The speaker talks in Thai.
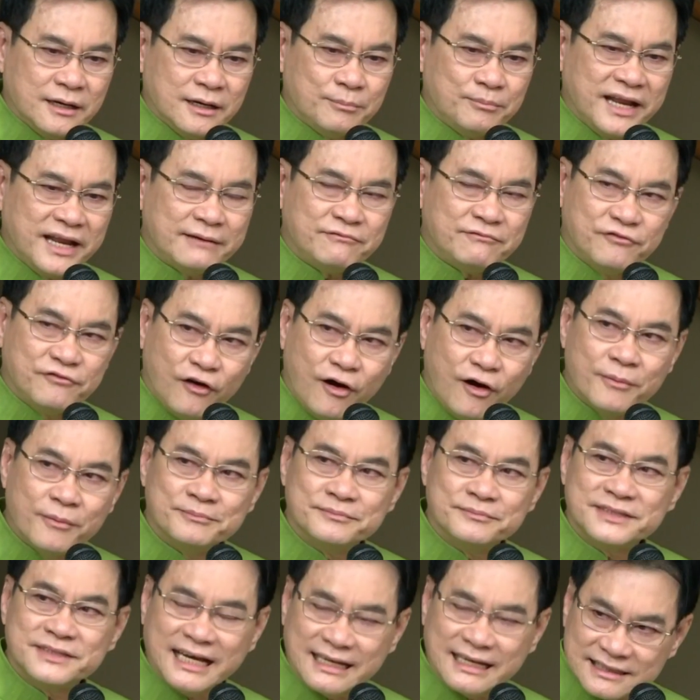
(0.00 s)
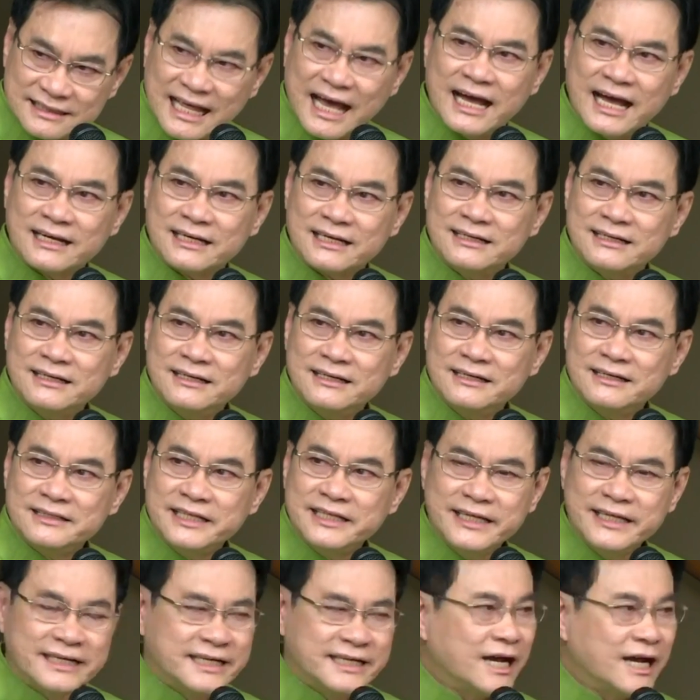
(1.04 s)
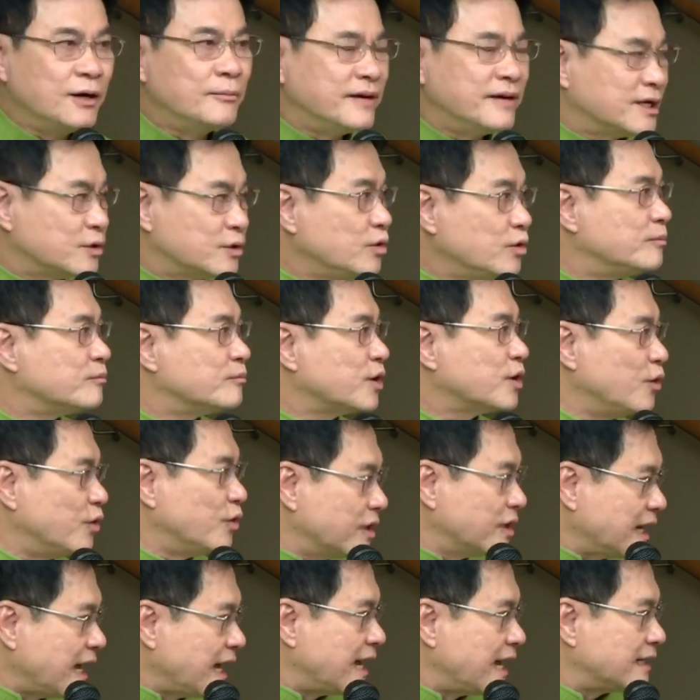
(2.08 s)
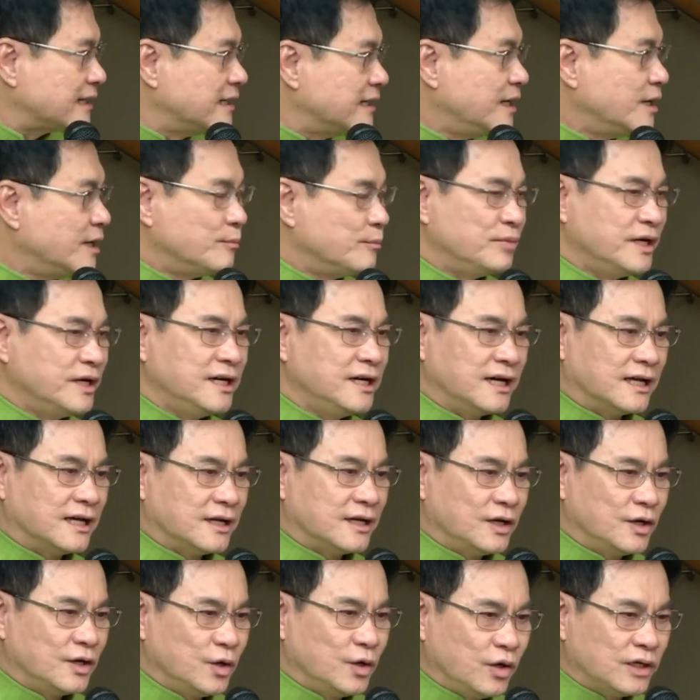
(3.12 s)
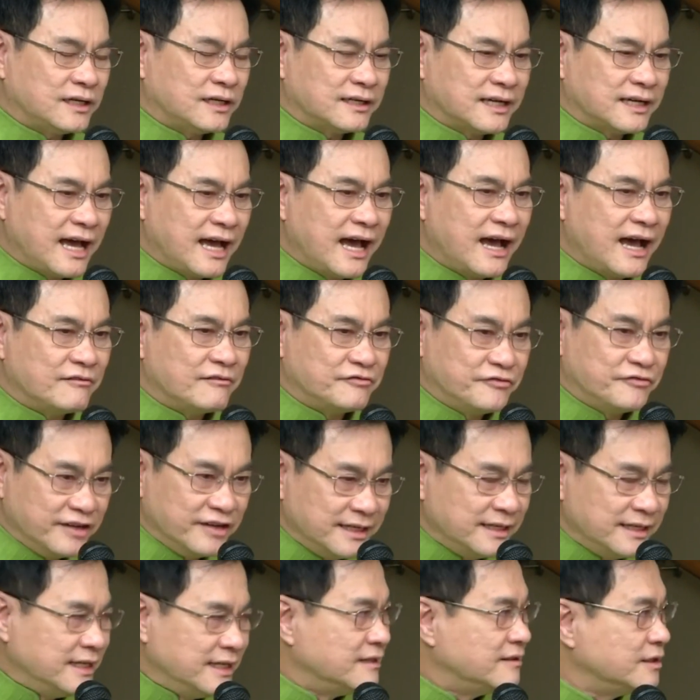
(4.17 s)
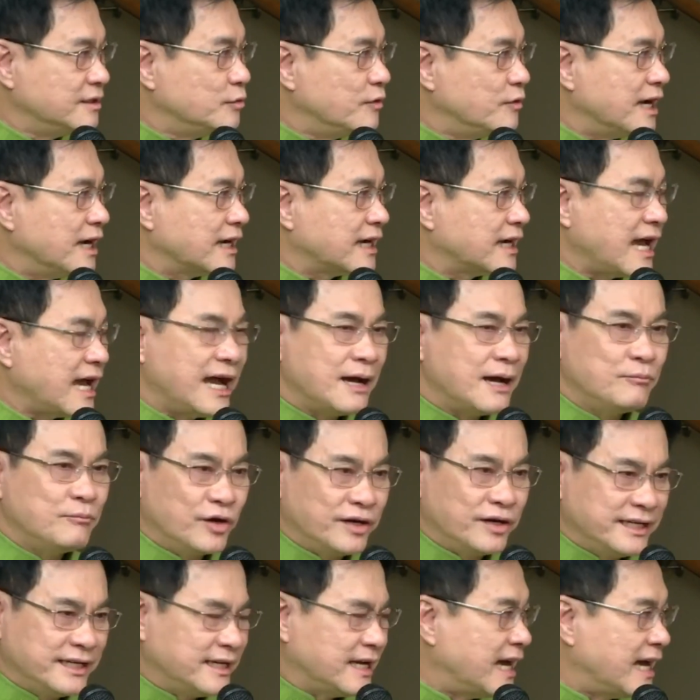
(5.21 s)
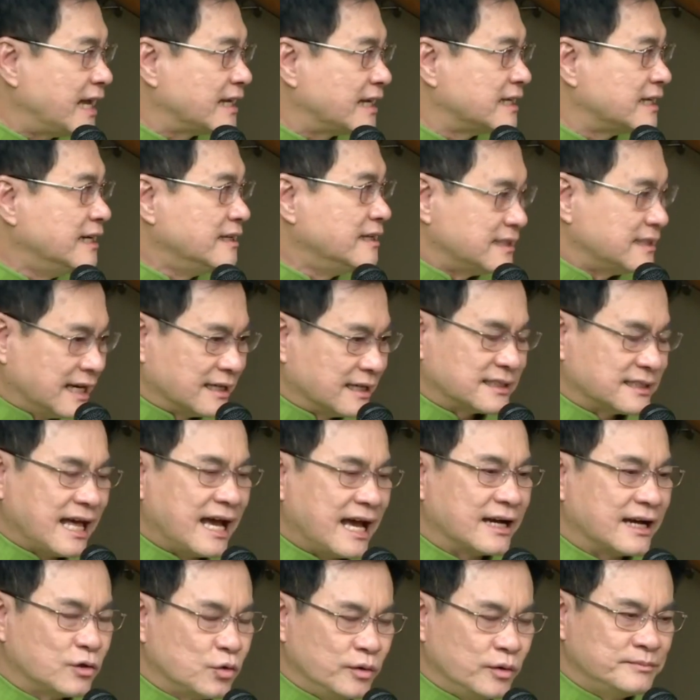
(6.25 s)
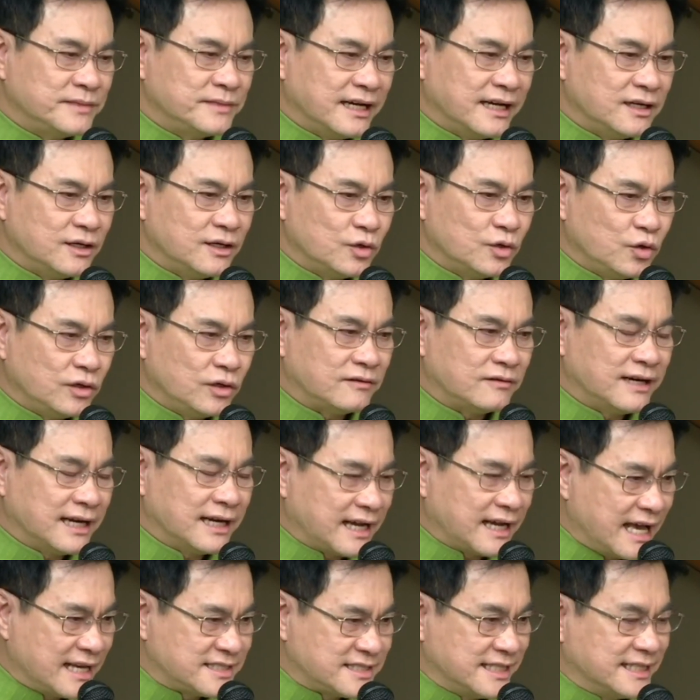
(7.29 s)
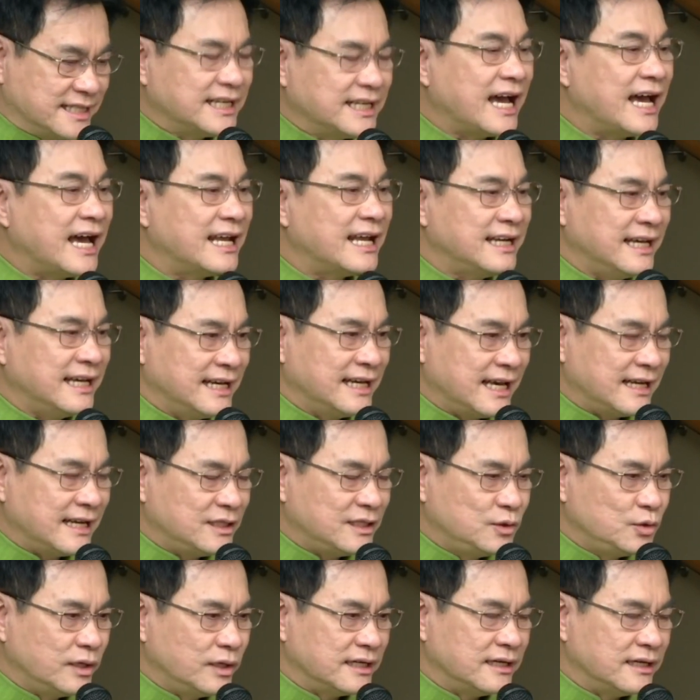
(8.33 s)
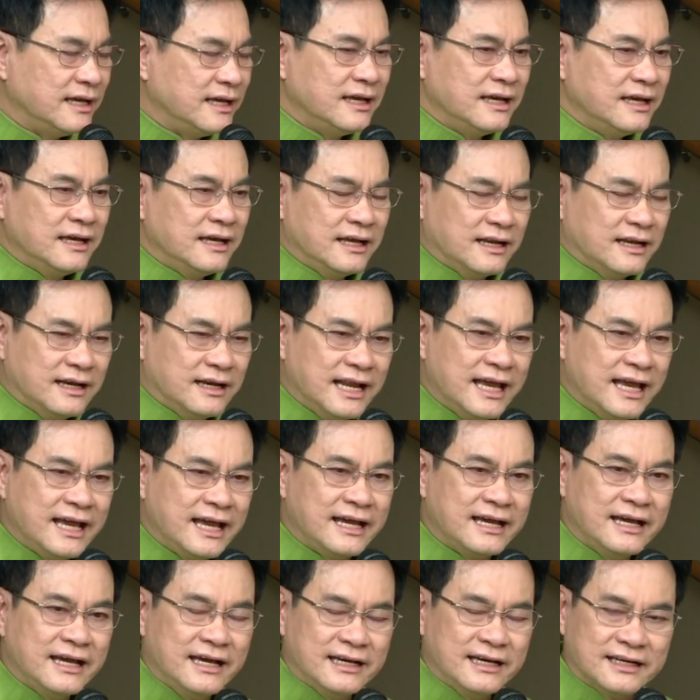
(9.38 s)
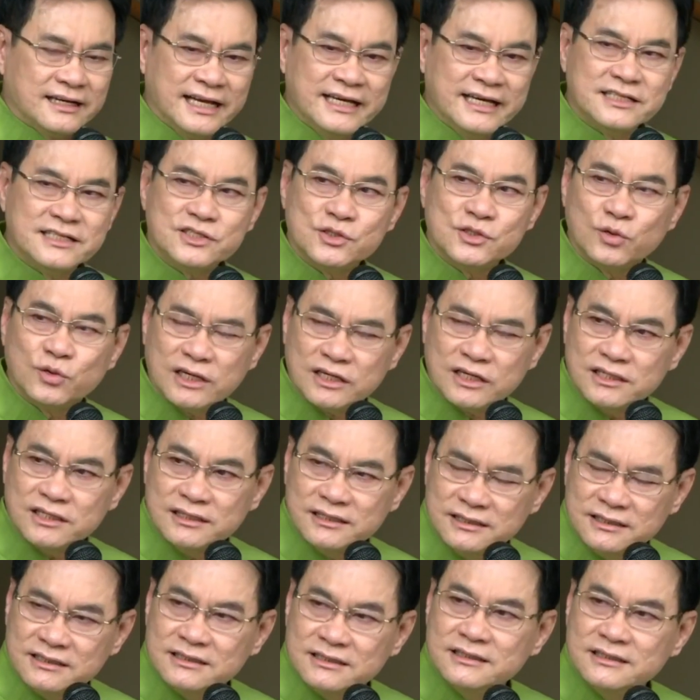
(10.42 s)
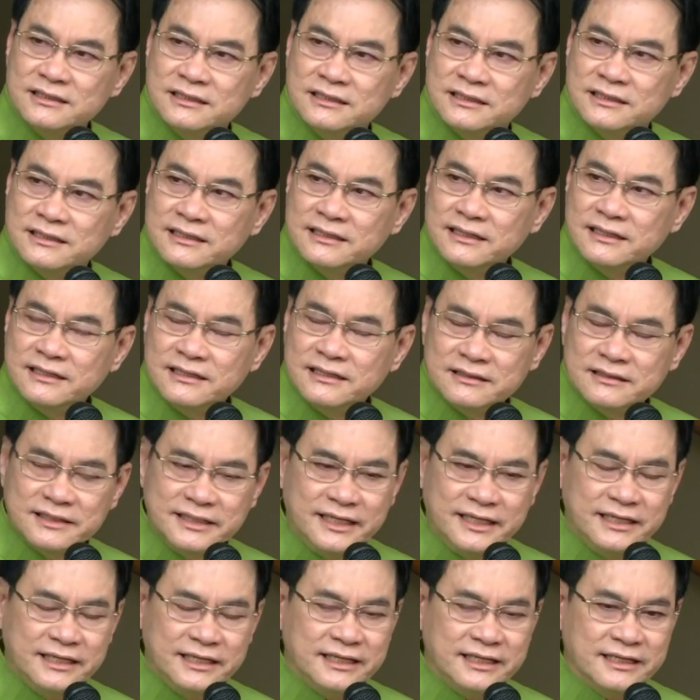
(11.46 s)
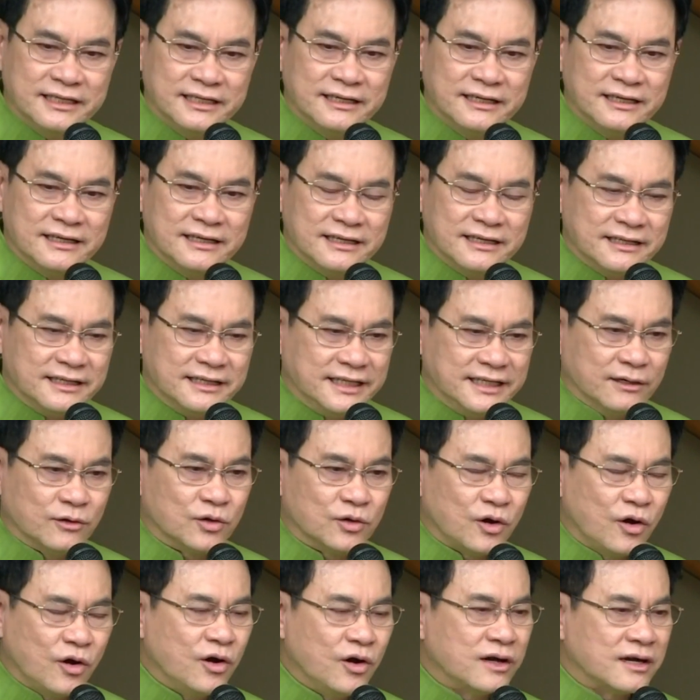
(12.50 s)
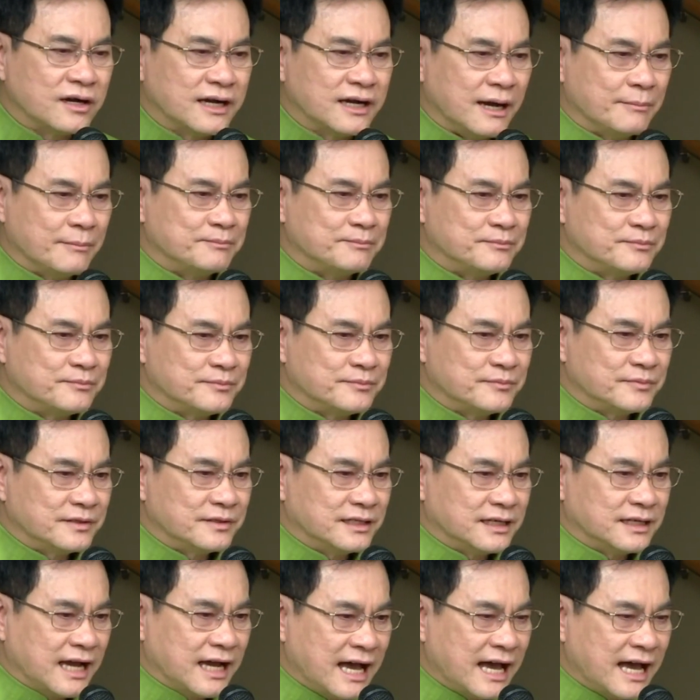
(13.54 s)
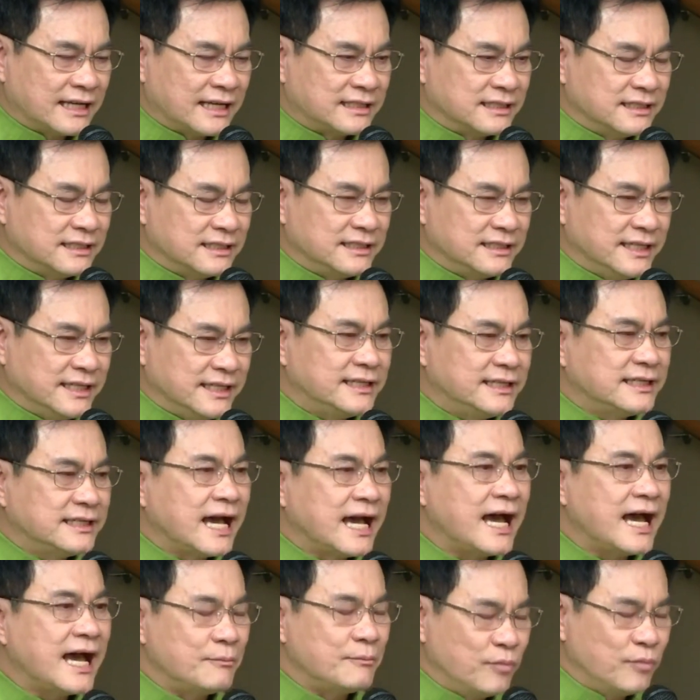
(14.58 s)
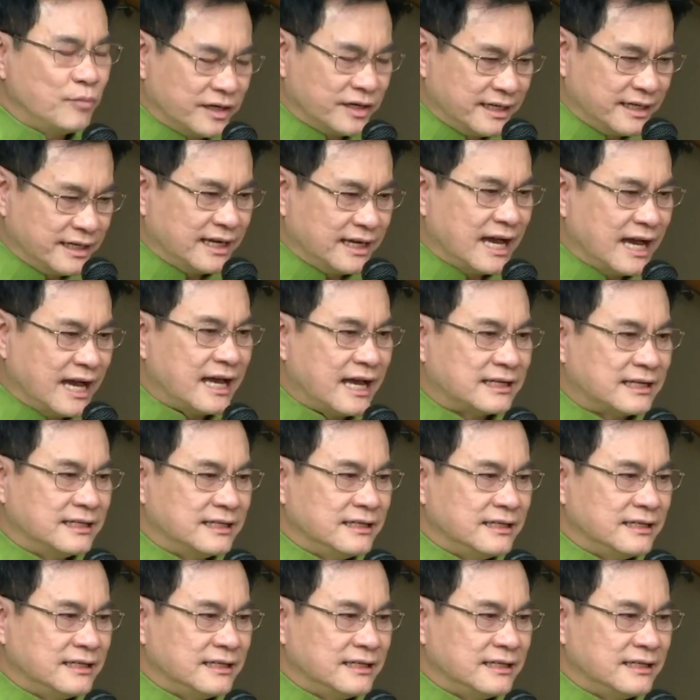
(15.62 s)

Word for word: แพลตฟอร์มต่างๆที่เข้ามาร่วมโครงการเพื่อลดค่าฟรีหรือว่าค่าบริการต่างๆรวมทั้งลดราคาสินค้าในนั้นด้วยและในส่วนอื่นๆที่เกี่ยวข้องกับการคิดค่าบริการ